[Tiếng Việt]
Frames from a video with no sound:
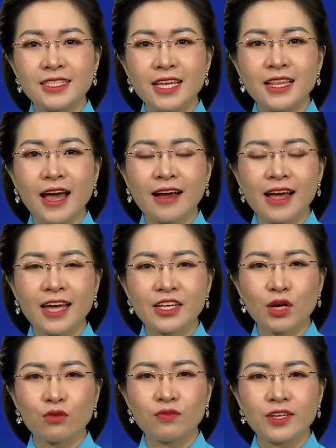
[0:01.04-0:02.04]
Nhân tháng
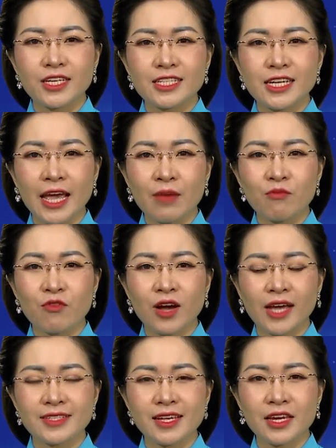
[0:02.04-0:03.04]
hành động vì trẻ em
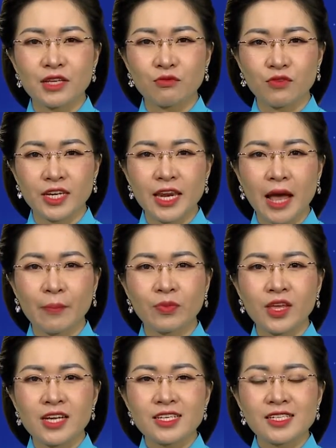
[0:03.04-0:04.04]
và ngày gia đình Việt Nam,